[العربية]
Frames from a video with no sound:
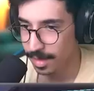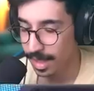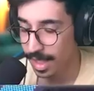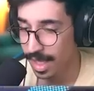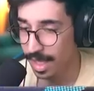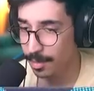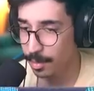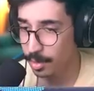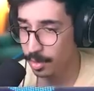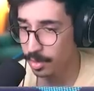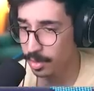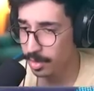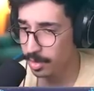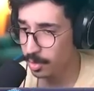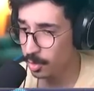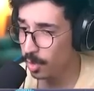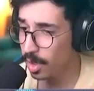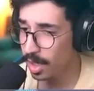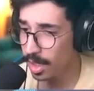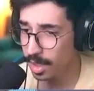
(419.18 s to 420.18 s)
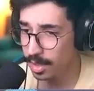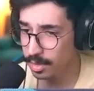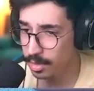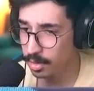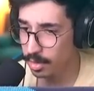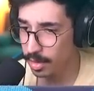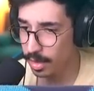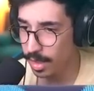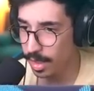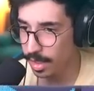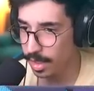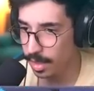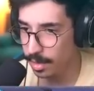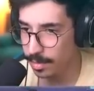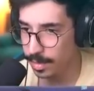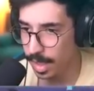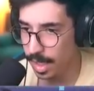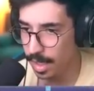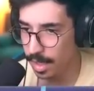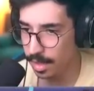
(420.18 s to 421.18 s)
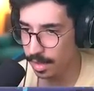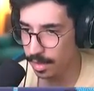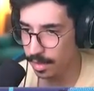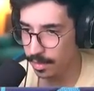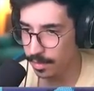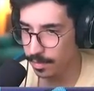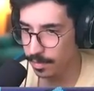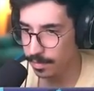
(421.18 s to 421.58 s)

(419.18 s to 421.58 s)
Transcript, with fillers: ليه بوست والله الكرة اقرب يا اخي